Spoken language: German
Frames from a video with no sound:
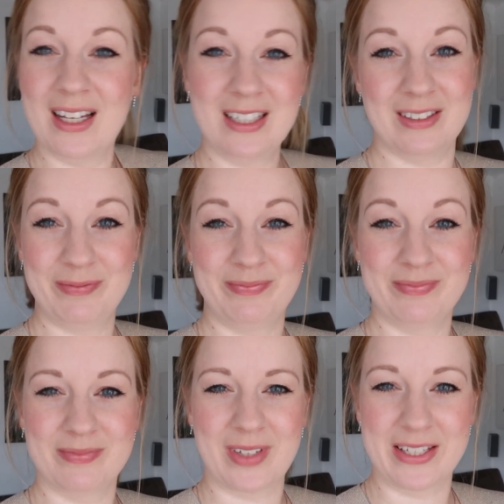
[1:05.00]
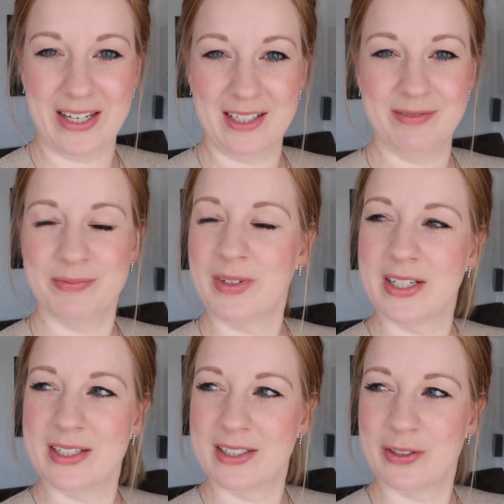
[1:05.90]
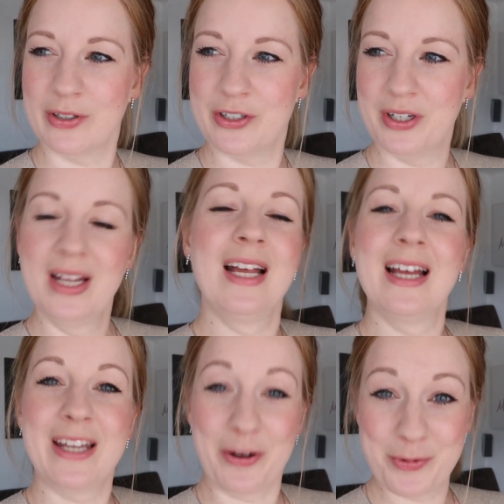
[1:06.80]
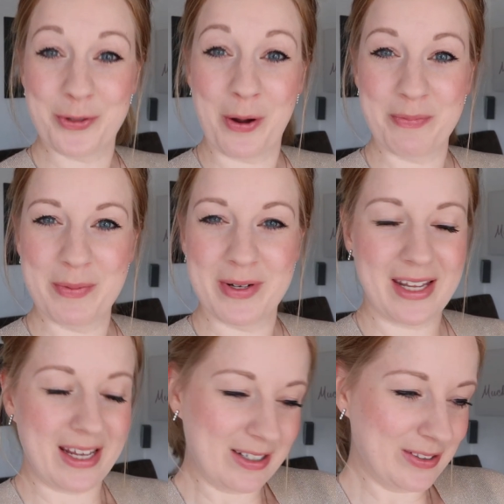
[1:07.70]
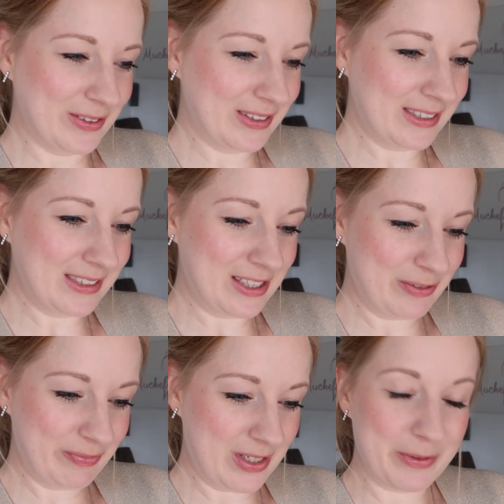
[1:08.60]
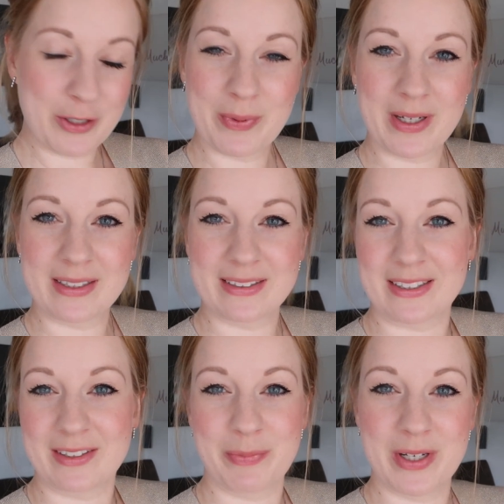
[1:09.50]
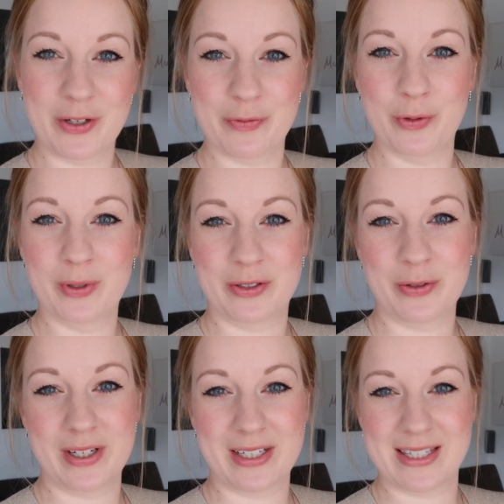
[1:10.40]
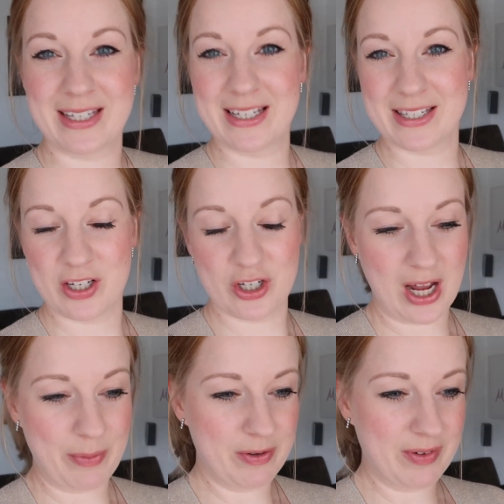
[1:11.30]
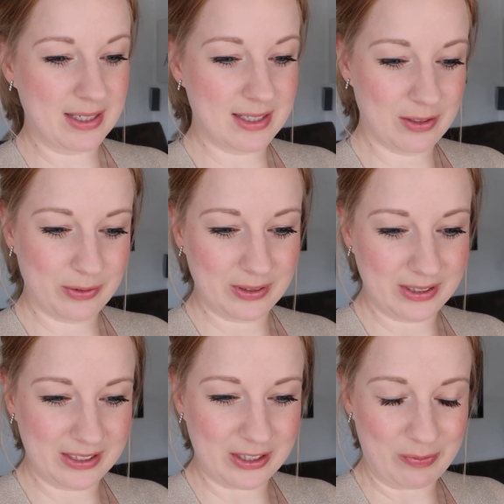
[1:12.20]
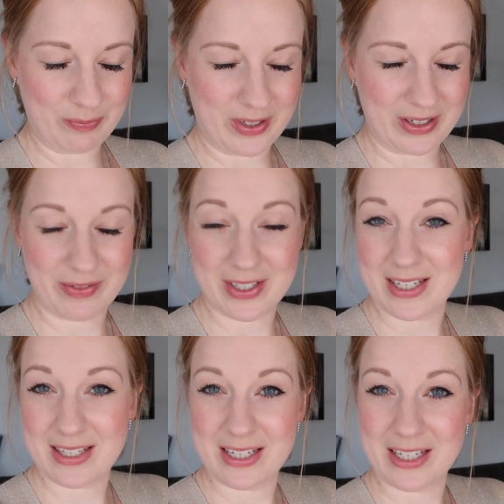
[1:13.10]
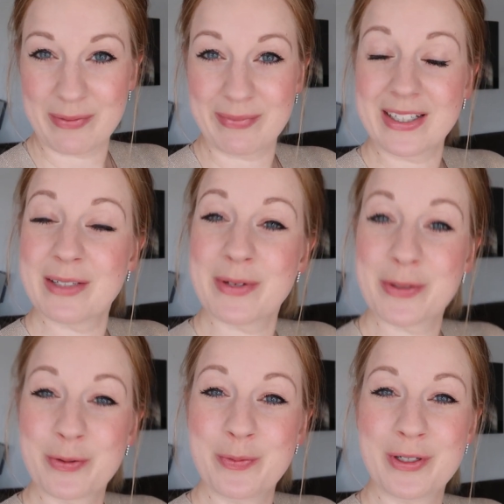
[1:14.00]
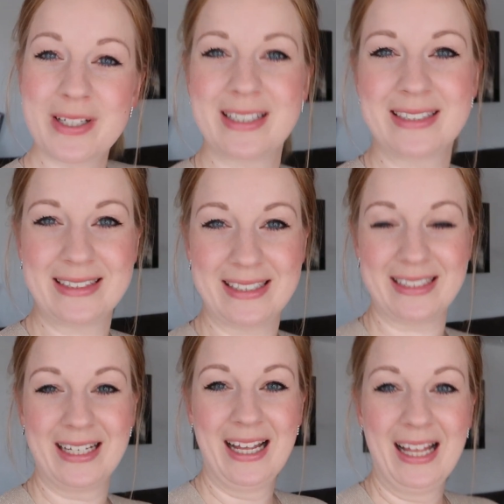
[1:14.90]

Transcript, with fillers: ähm, entgegen, war das jetzt Deutsch. Der Umzug kommt immer näher und ähm, dementsprechend ja, bin ich froh natürlich, dass die Kistenstapel wachsen. Und ähm, ja, wenn es jetzt hier eben nicht mehr so gemütlich ist, dann